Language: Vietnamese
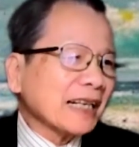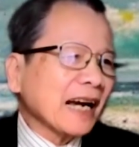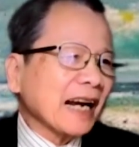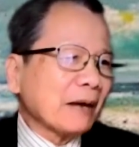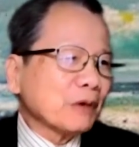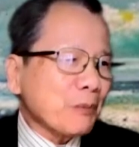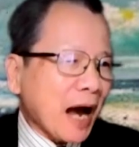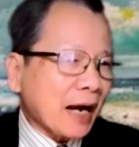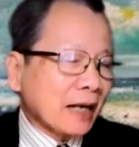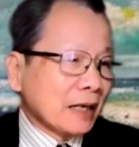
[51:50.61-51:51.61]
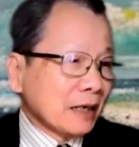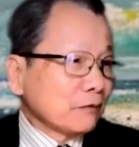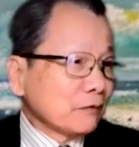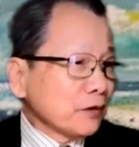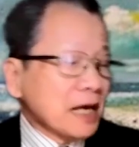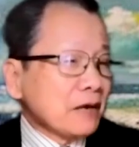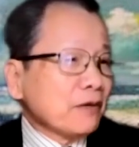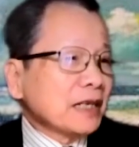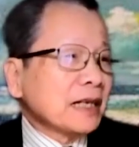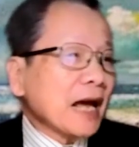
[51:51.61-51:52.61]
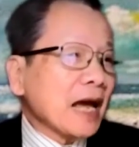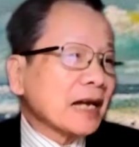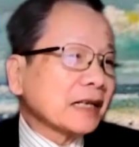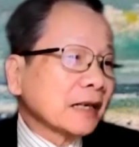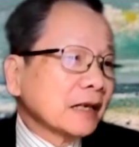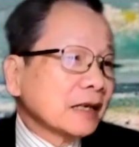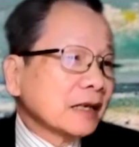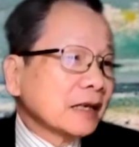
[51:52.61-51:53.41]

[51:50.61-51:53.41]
2023 vì vấn đề và... Vâng.